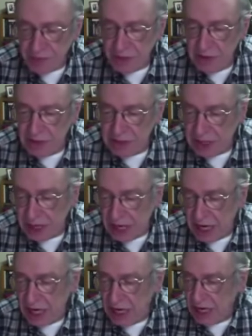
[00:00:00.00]
fazer é,
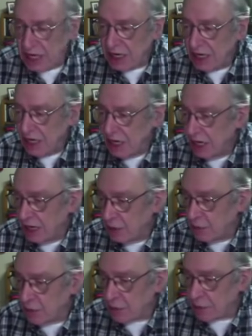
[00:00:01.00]
a,
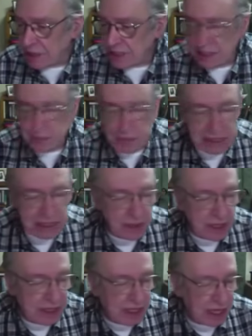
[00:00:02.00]
uma participação
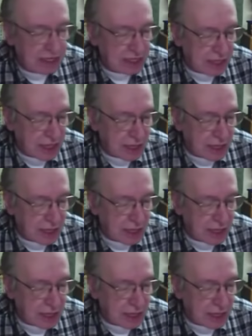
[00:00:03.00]
intensa